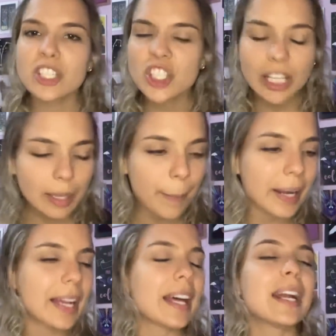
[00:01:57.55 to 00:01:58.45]
chata pra
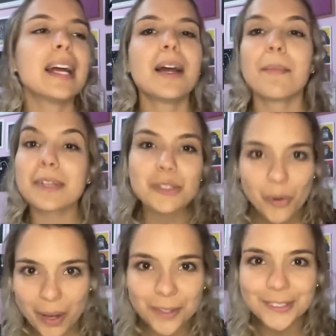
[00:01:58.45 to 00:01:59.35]
caramba. Sou
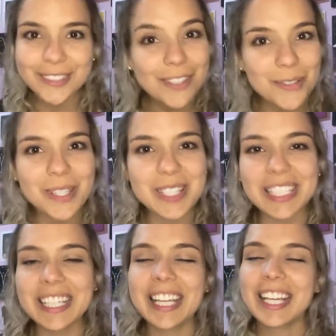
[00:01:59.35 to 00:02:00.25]
eu, eu sou assim.